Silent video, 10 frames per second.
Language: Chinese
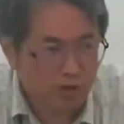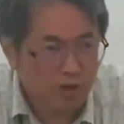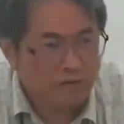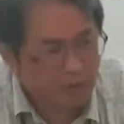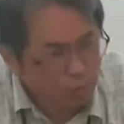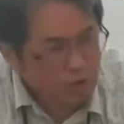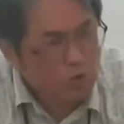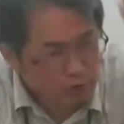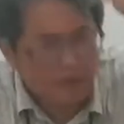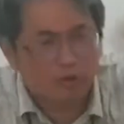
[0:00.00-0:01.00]
请问国
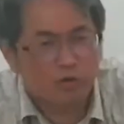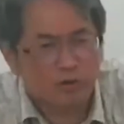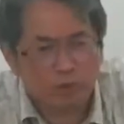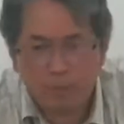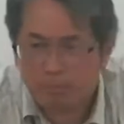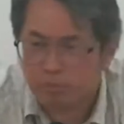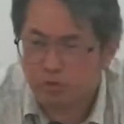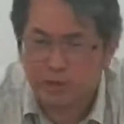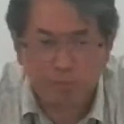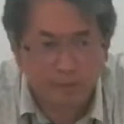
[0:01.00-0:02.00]
旗就是一块布而已，
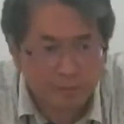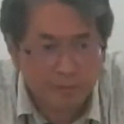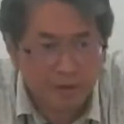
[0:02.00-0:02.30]
不是吗？